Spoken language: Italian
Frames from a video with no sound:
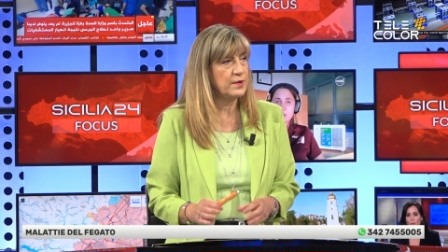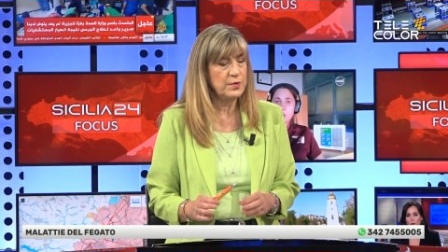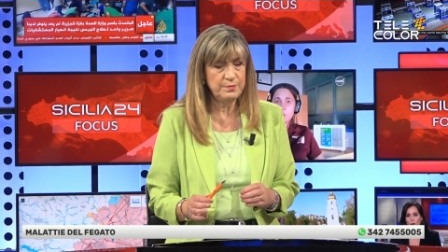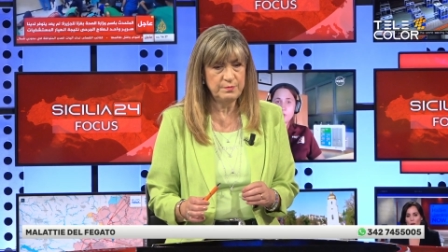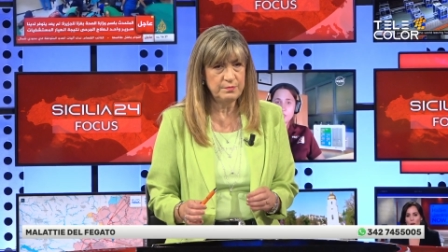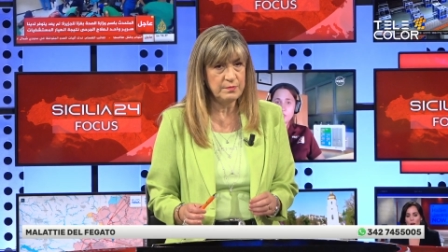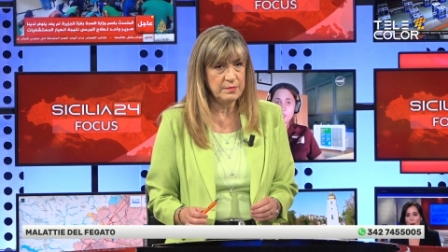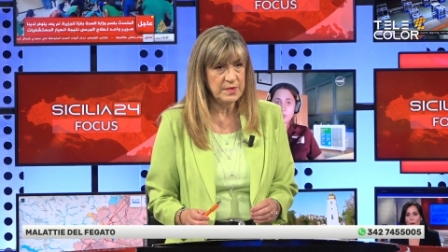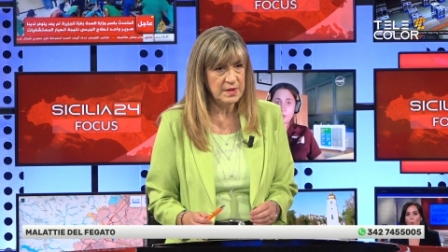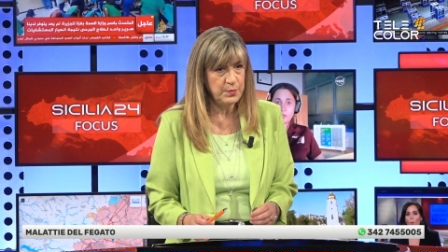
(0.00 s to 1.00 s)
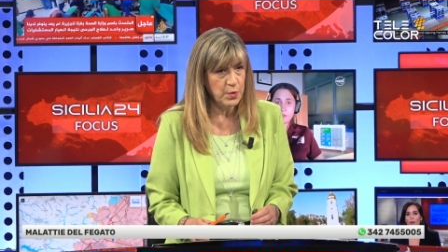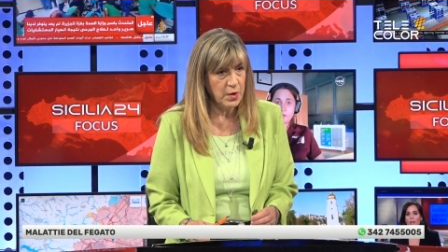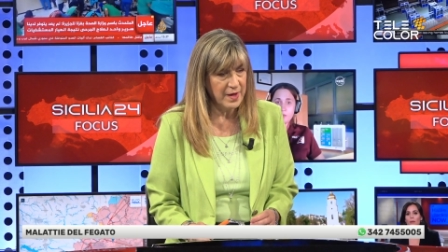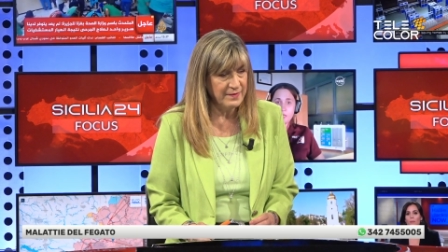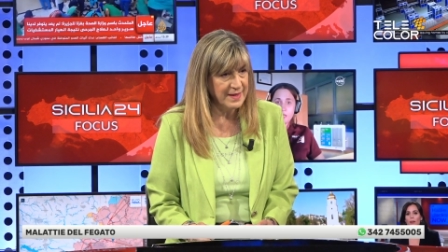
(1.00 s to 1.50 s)
Com si
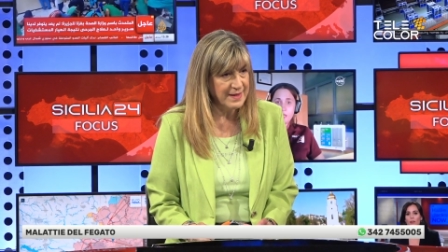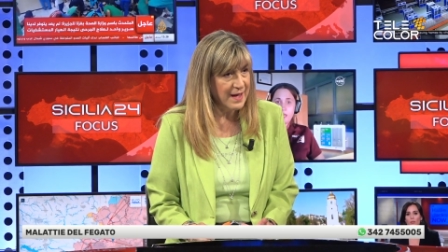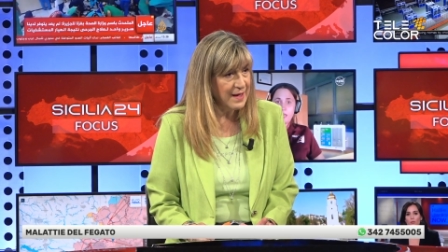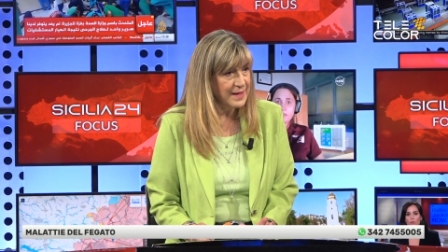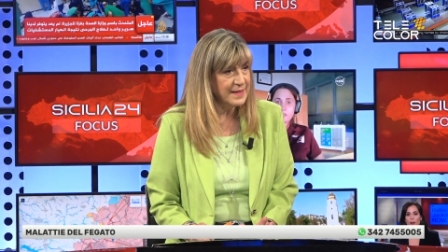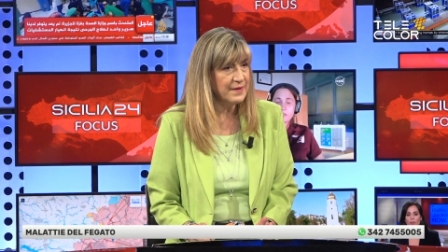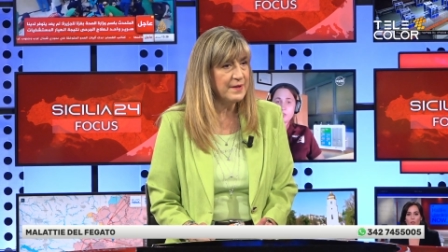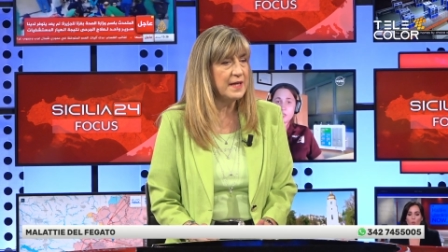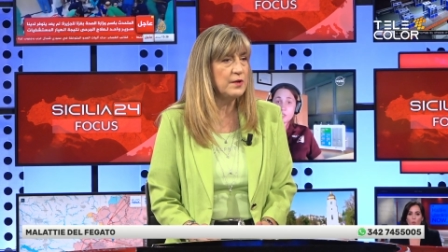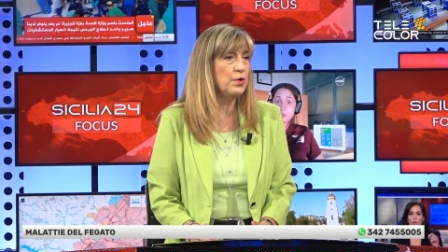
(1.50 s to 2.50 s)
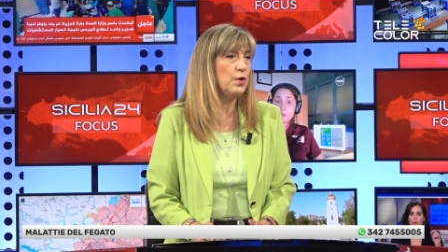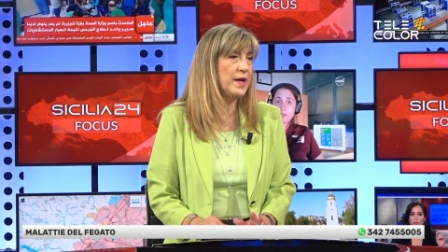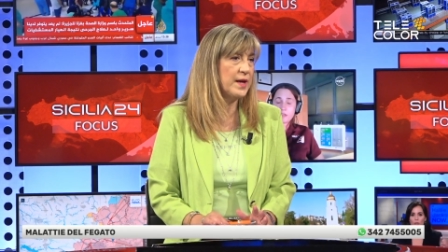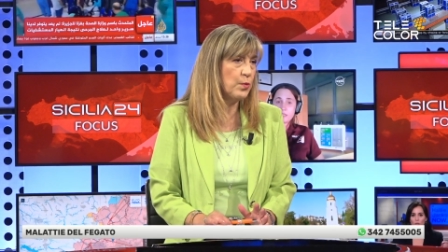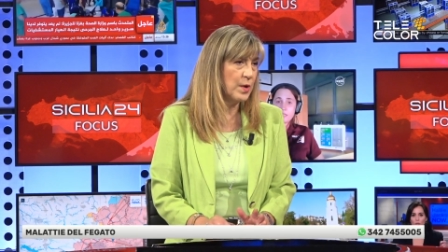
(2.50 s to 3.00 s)
può evitare di averlo
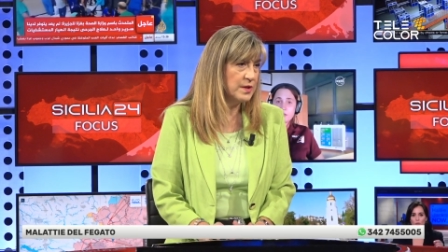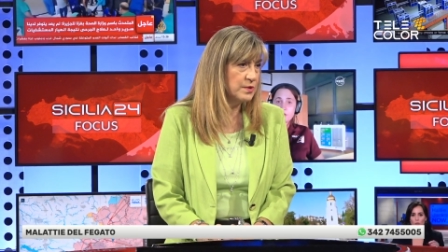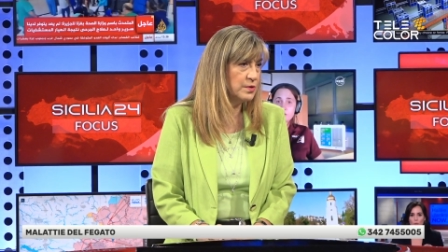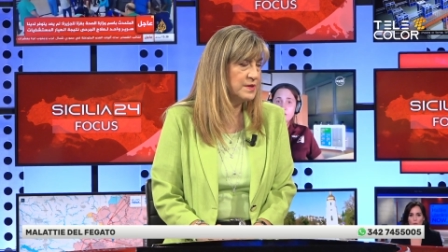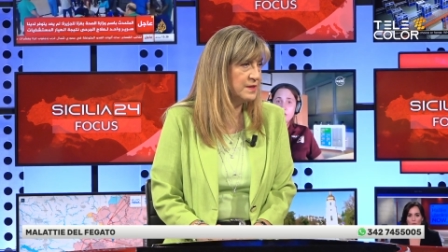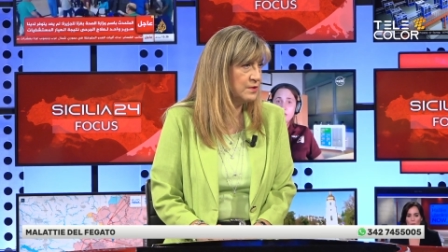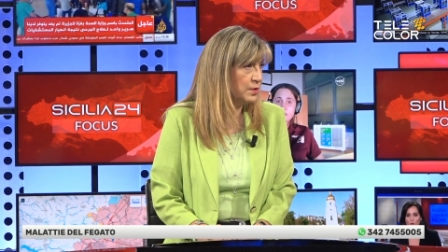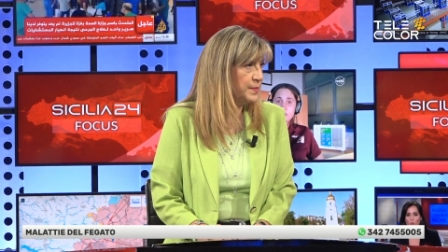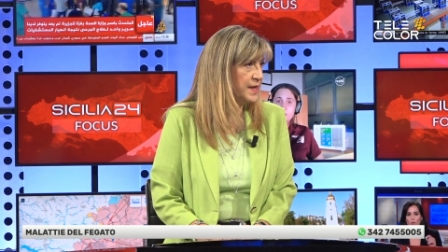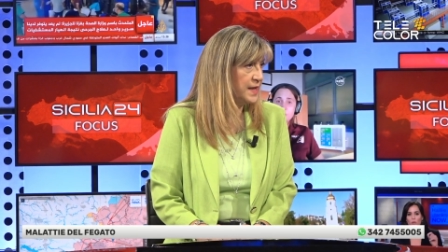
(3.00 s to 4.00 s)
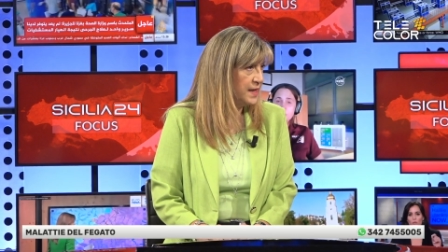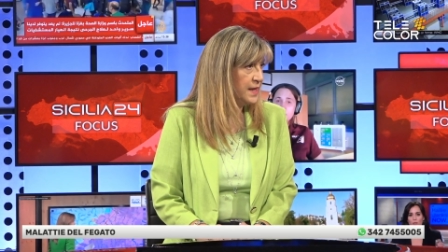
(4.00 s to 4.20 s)
e quando si scopre